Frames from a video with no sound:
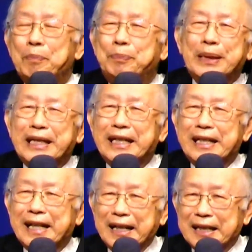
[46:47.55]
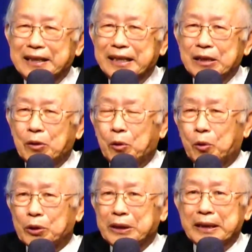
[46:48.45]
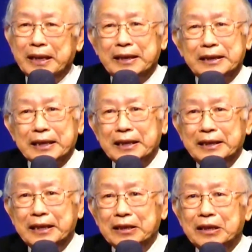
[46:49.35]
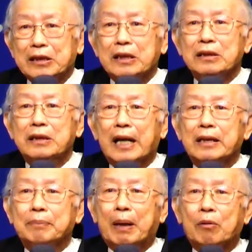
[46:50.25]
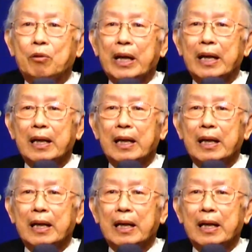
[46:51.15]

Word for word: 比那个经过火试炼的这个金子更来得宝贵，